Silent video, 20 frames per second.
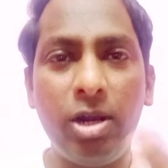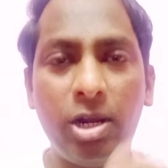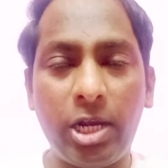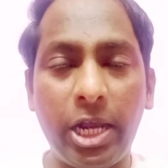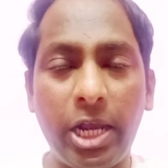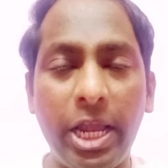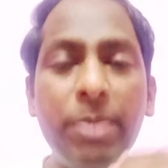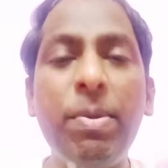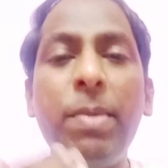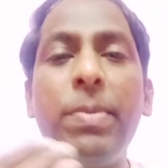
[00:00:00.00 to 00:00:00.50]

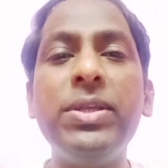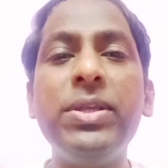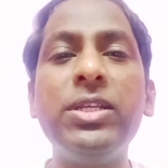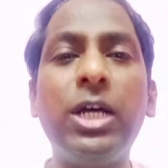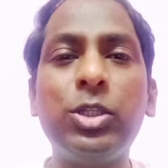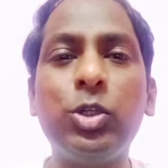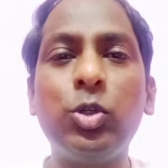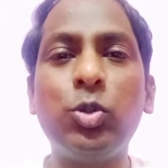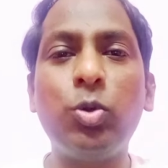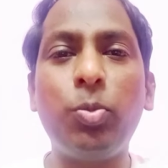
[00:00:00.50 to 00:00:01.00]
कहीं पे भी
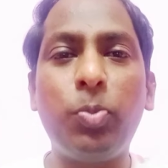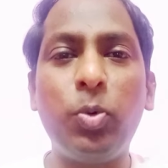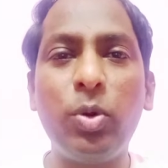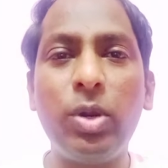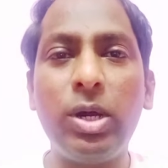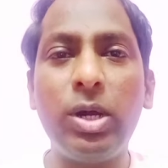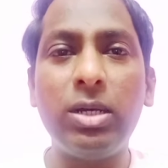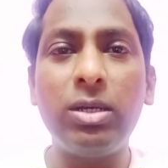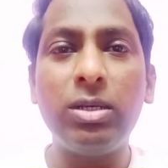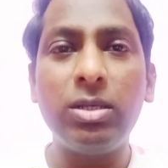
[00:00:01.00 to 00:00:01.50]
जाते हो तो
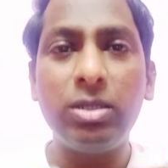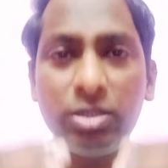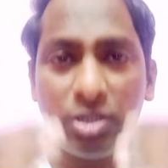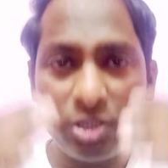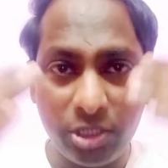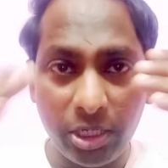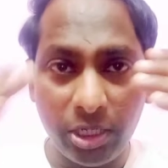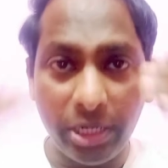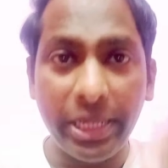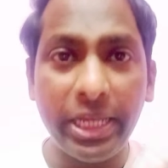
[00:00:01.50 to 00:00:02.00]
पूरा
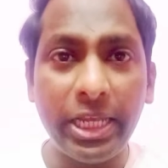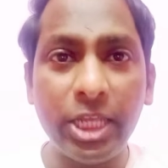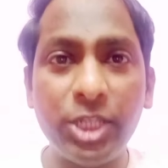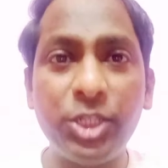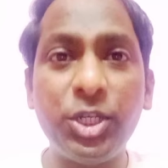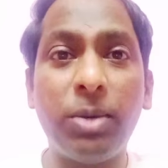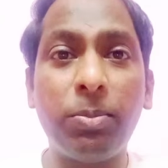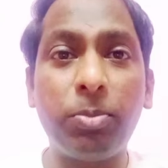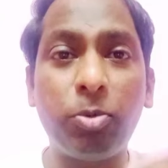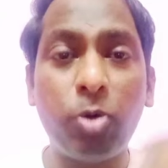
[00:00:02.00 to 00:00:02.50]
स्टडी
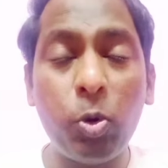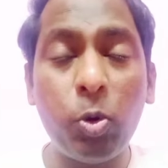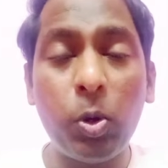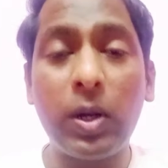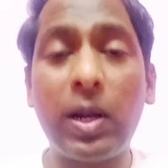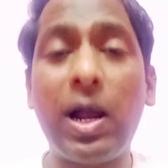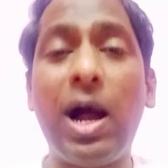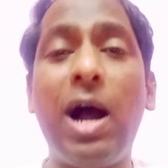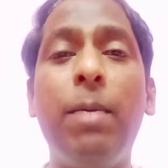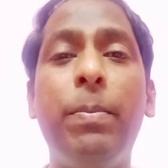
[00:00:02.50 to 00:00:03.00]
कीजिए आप
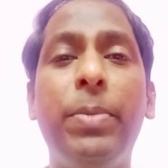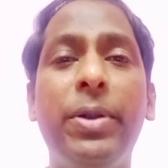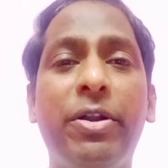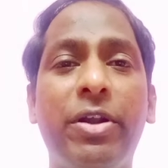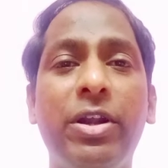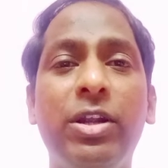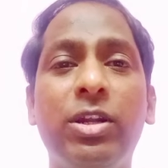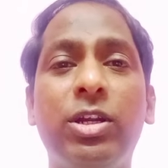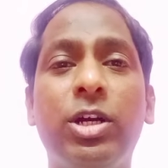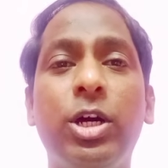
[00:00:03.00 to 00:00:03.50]
कहाँ पे
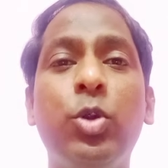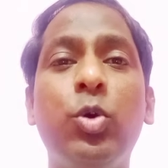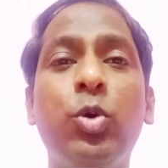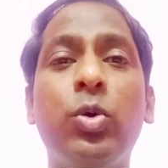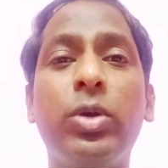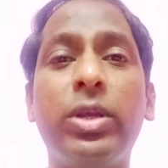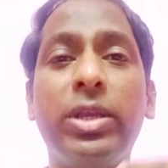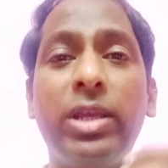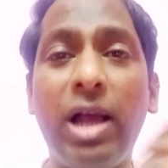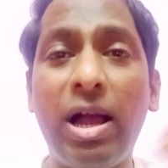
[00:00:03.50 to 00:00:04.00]
ट्रेंड कर रहे हो
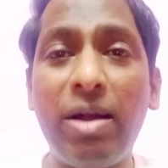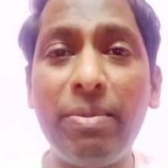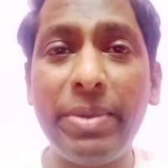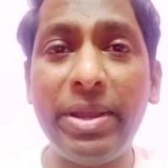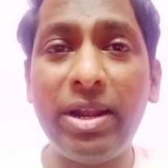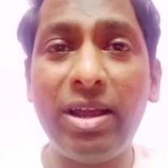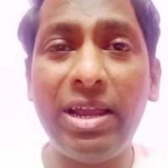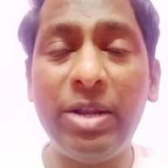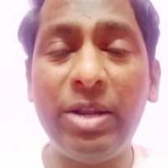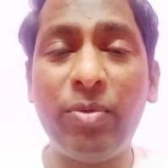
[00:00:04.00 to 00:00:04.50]
क्या
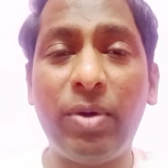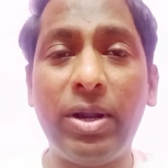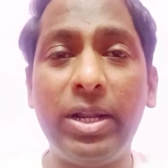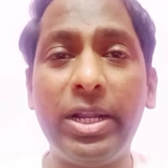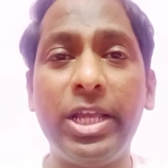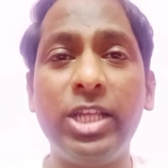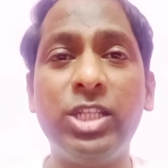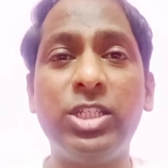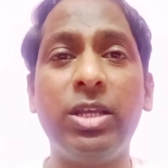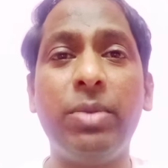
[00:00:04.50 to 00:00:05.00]
मेरा
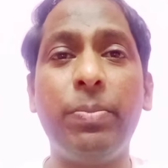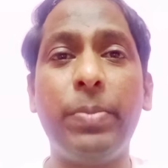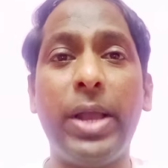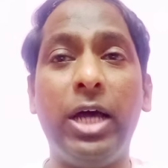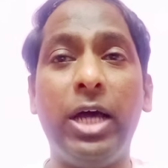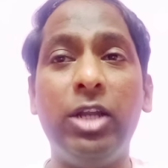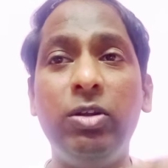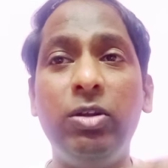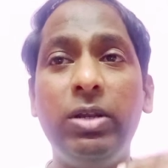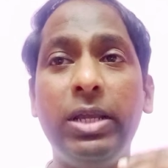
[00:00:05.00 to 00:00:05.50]
एडवांटेज है मैं
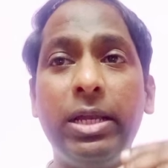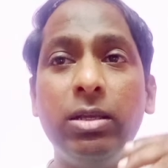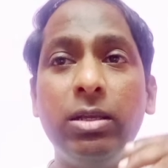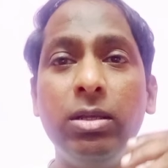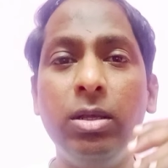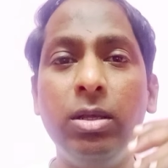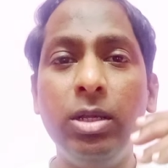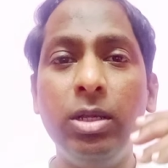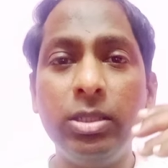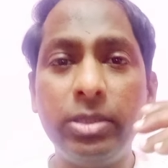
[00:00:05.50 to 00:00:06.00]
आने ले
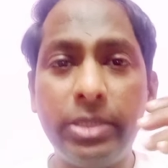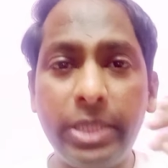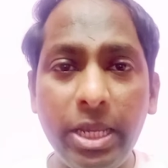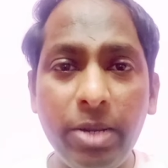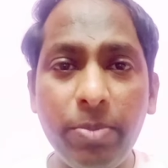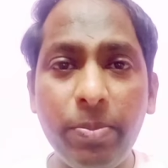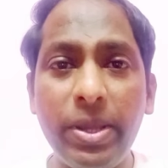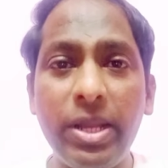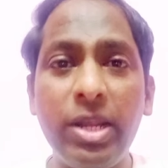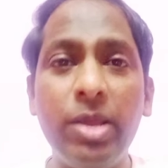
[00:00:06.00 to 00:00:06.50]

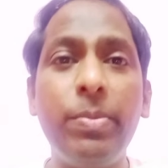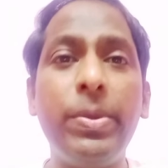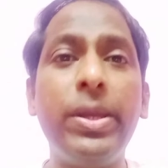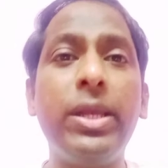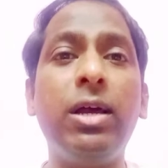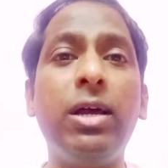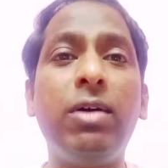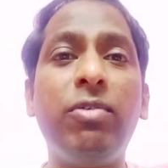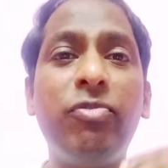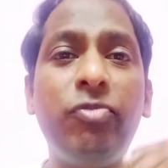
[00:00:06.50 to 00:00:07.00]
तीन महीने में
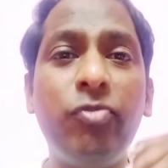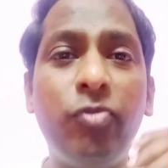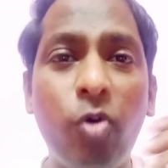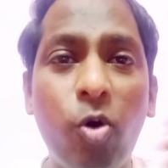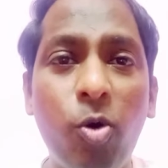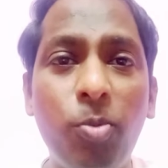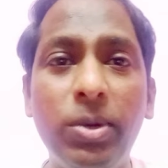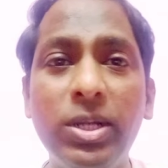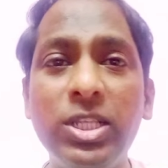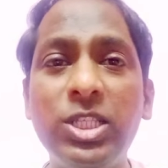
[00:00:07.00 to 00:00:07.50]
या
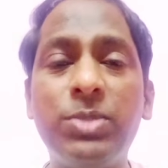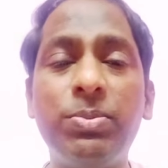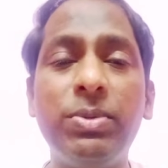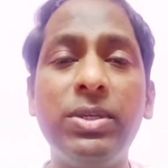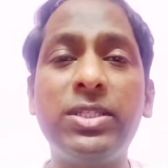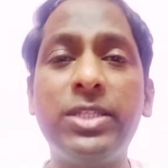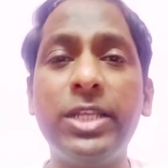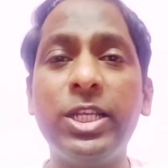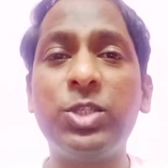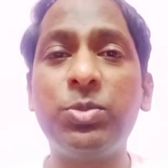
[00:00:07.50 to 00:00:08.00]
फोर मंथ्स में
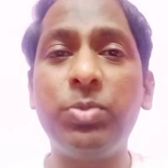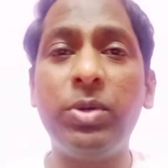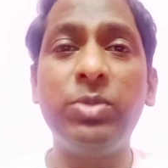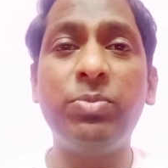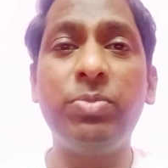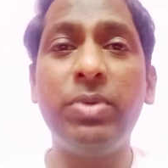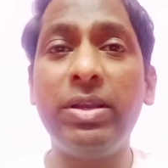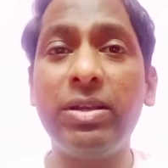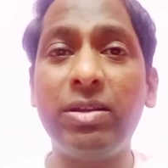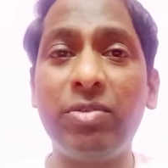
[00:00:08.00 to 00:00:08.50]
सिक्स मंथ
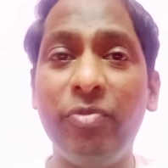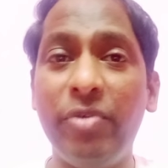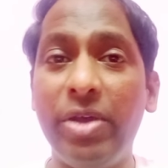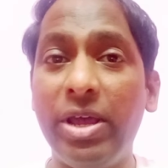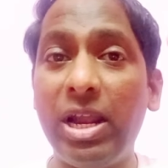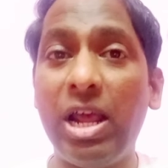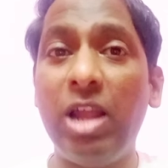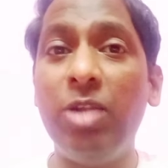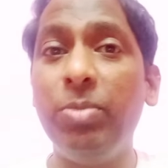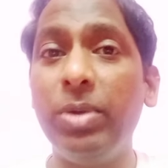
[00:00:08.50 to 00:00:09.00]
में वेर
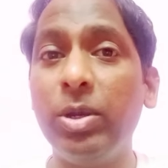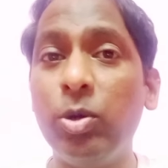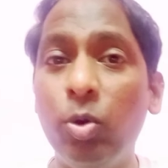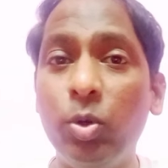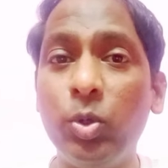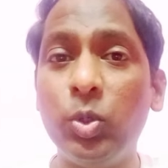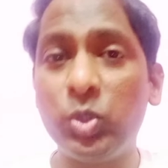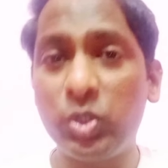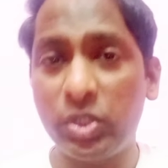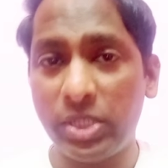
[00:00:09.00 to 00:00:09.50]
आई बी
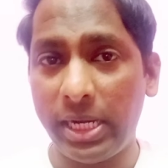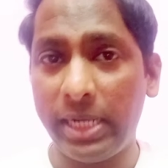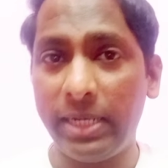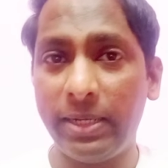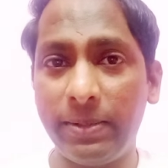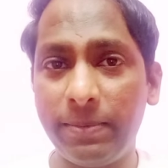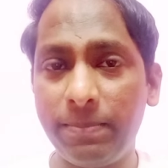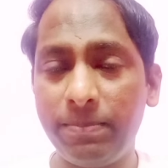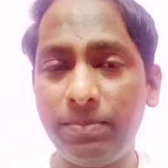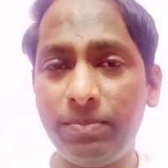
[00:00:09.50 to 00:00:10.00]
गोइंग टू स्टैंड
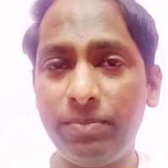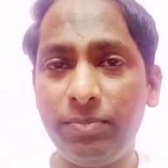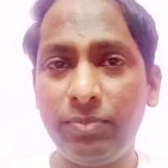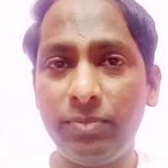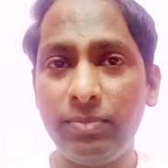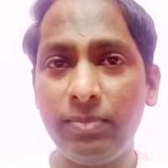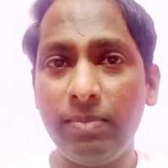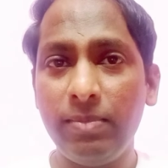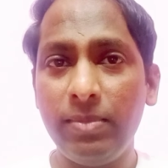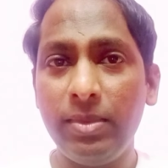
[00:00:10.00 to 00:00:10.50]

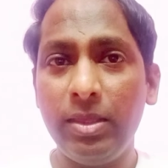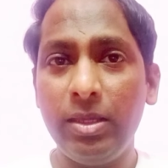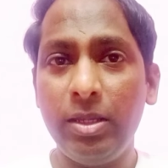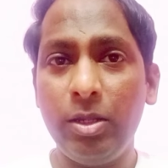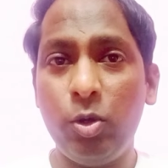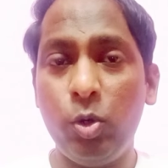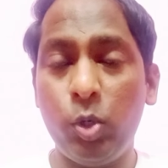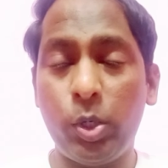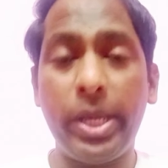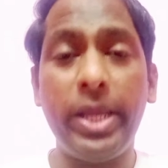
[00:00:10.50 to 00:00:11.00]

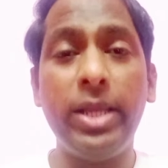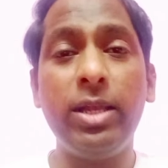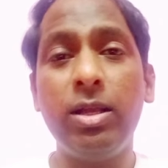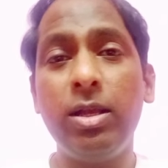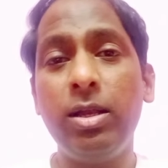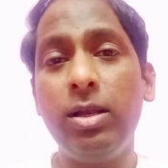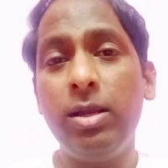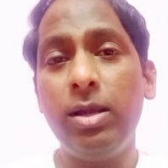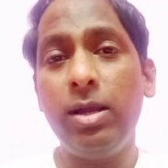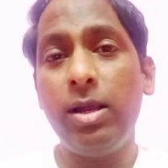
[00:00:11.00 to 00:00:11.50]
ओके
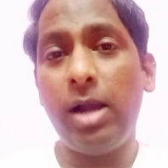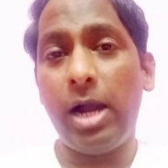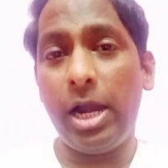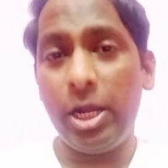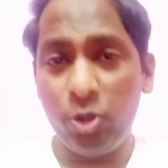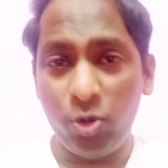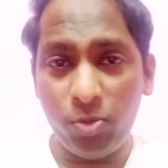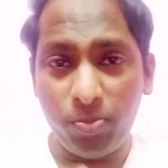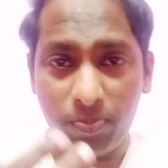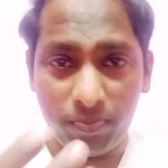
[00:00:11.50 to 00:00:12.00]
आई
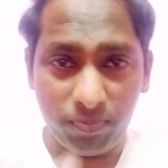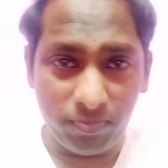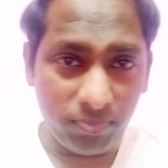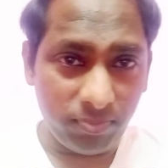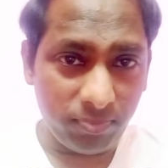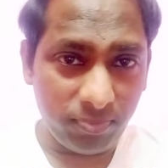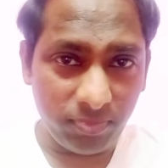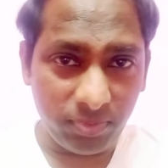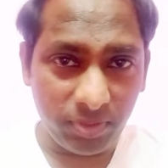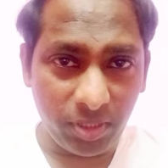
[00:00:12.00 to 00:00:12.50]
होप
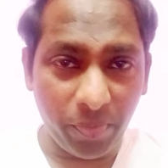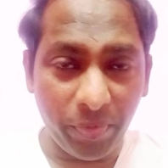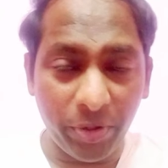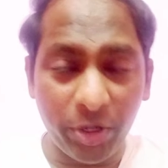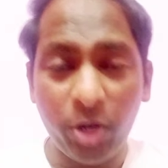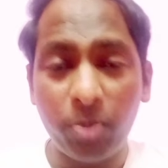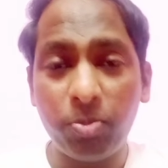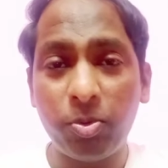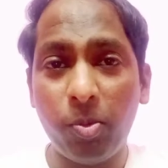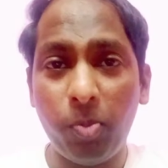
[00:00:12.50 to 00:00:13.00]
ये
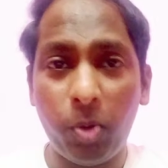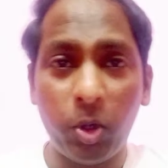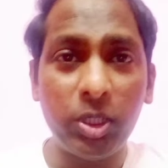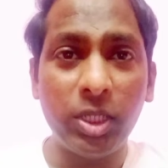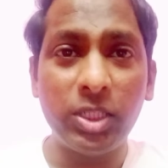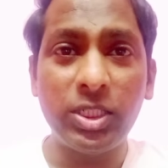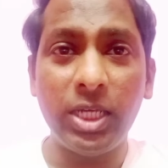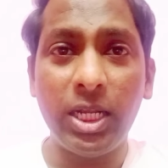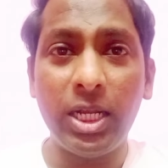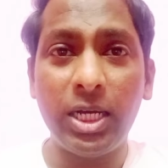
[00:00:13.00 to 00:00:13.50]
वीडियो आपको बहुत
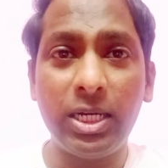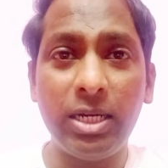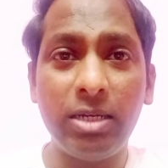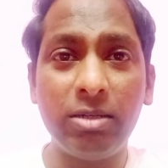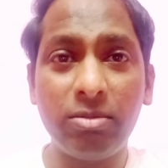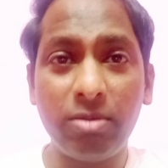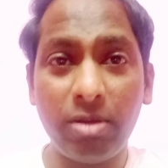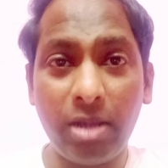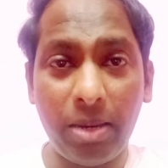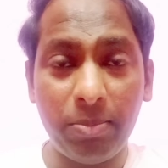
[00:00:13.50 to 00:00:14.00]
अच्छा लगा
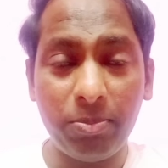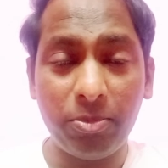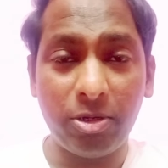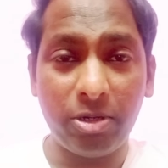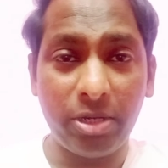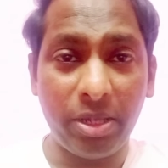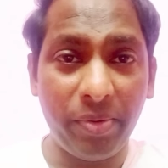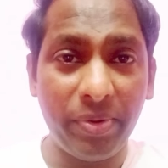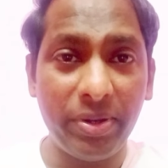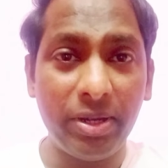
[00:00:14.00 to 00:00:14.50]
आई एम
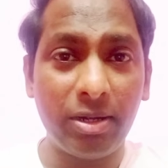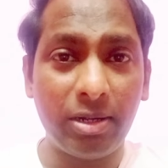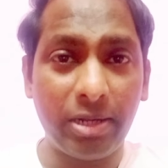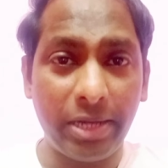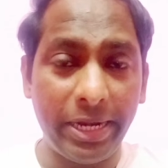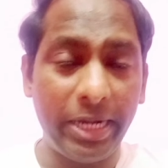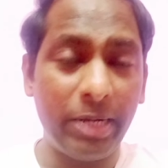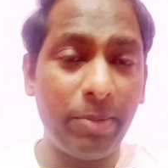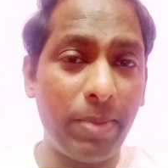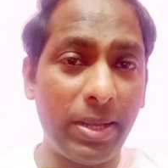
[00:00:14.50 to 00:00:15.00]
गिविंग अ
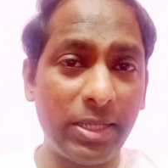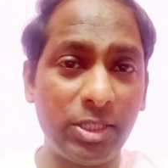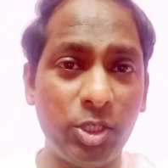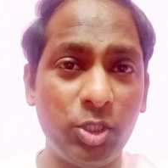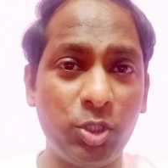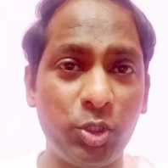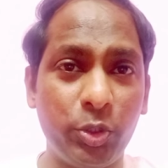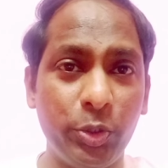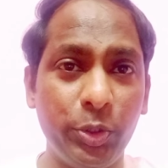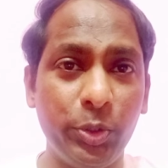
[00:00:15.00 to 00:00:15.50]
करेक्ट
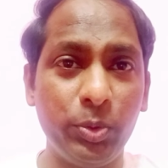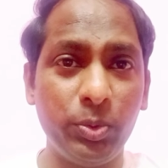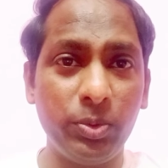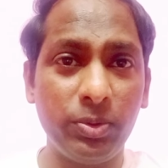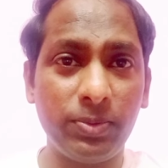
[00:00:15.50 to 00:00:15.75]
मैसेज टू यू